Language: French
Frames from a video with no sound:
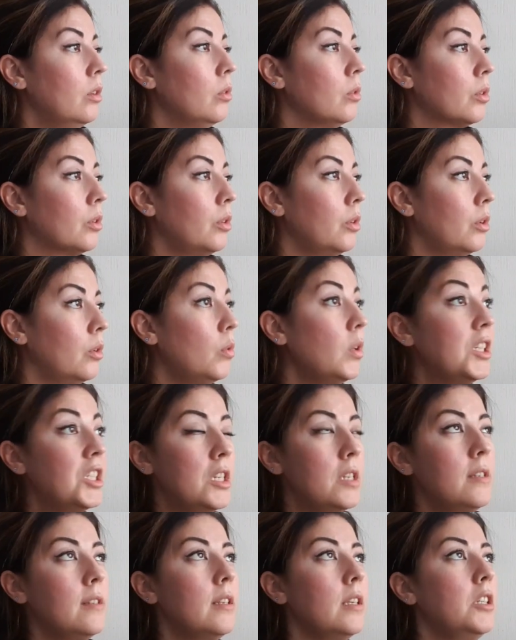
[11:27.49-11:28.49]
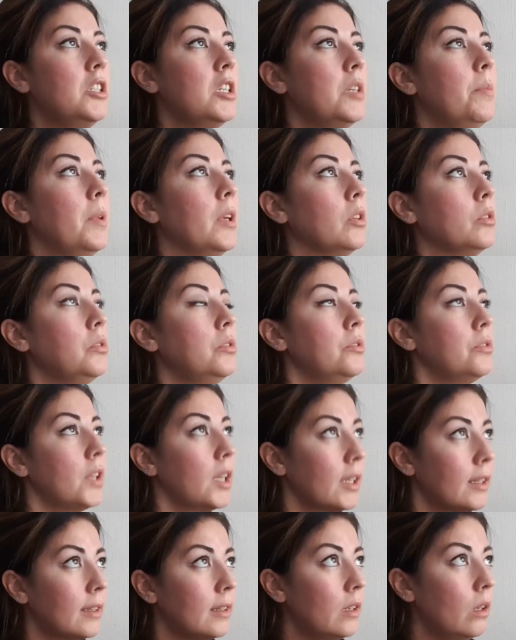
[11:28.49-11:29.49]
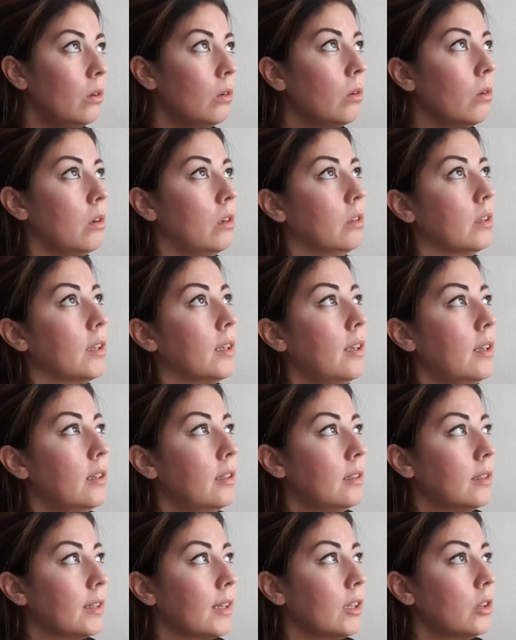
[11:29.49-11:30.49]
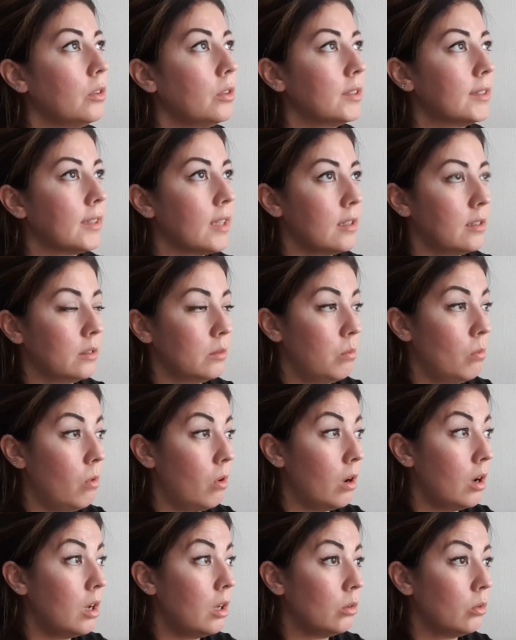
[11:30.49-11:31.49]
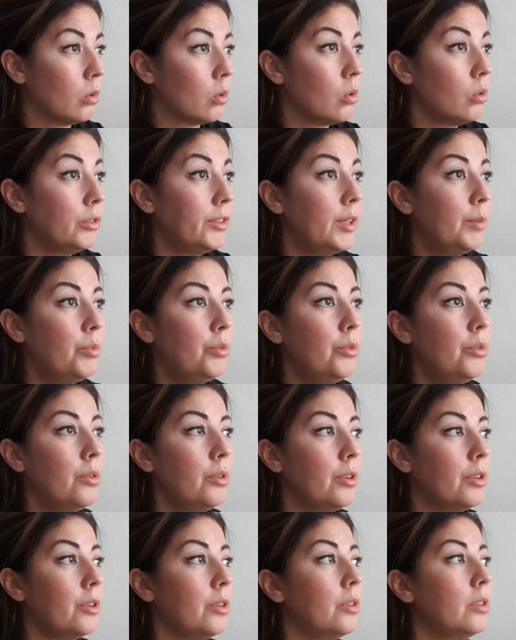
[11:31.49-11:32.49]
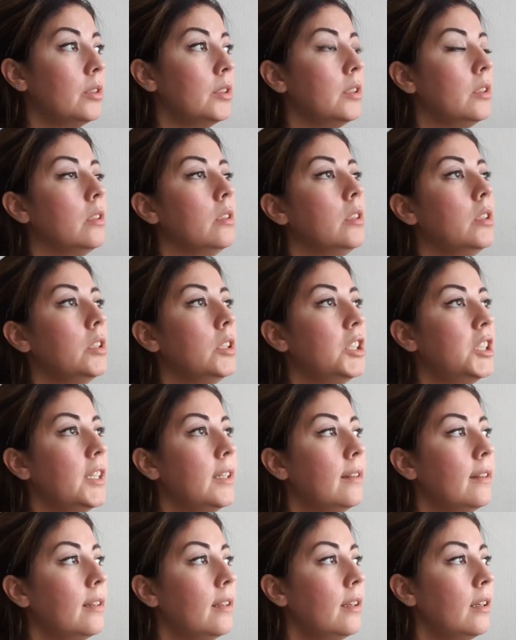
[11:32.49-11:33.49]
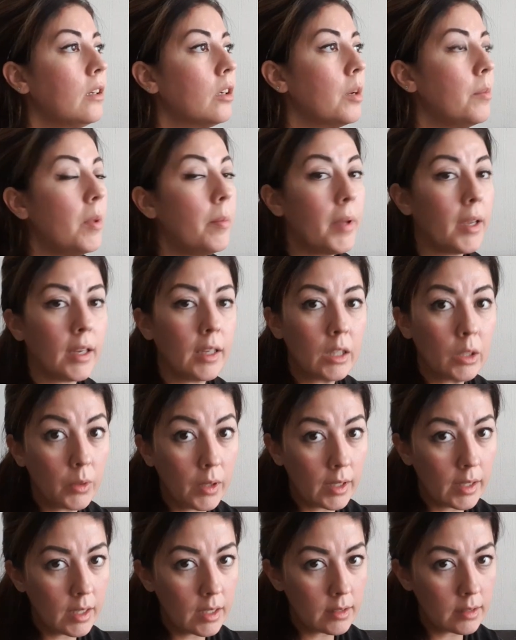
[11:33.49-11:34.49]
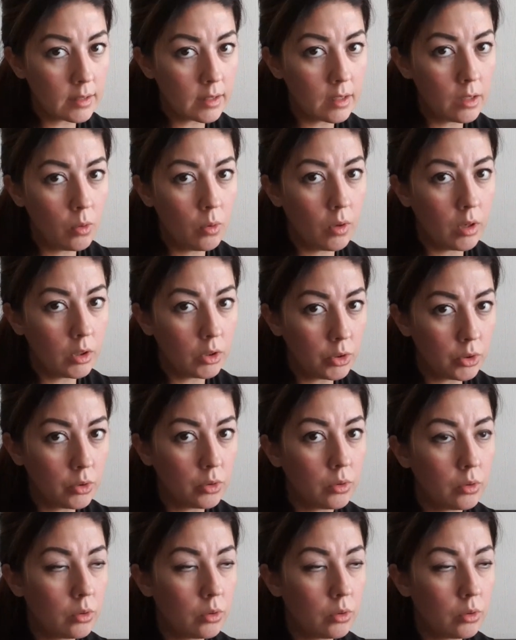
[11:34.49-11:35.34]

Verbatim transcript: Donc, euh, oui, je disais, j'ai perdu 20 kilos en 14-15 mois. Donc, au début, euh, j'étais quand même à 95 kilos. Hein.